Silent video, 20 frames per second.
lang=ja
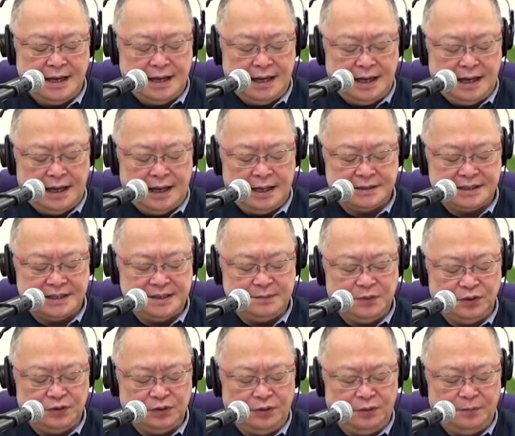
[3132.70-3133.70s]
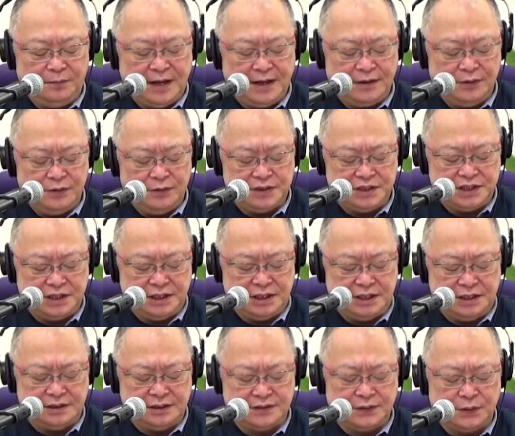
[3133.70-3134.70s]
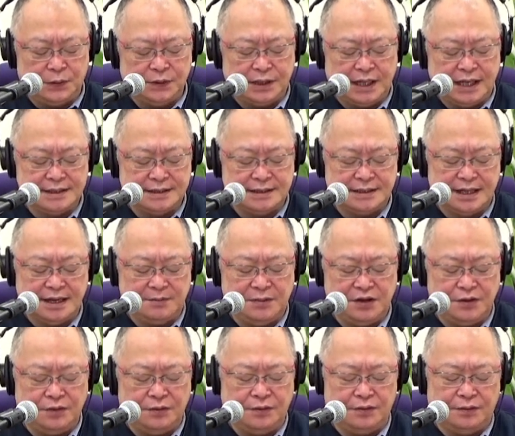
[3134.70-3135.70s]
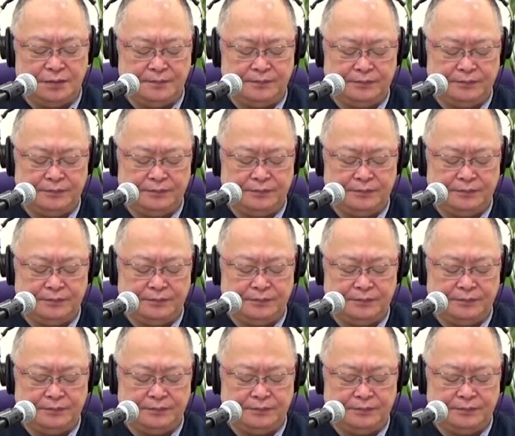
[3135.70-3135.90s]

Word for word: 橋本弁護士に相談してみよ